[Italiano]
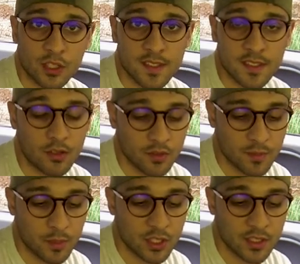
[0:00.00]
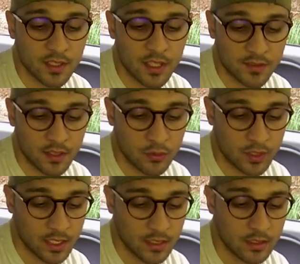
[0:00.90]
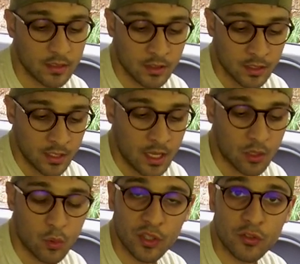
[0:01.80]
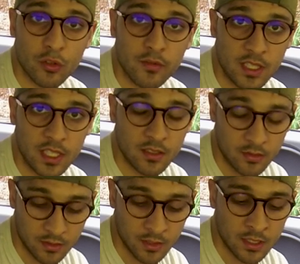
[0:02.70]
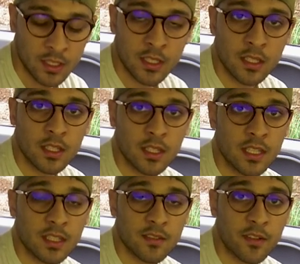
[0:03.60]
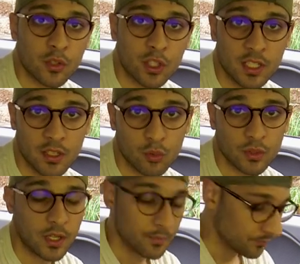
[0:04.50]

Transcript: ci sta una specie di adattatore che ha quattro vie e ne fa uscire una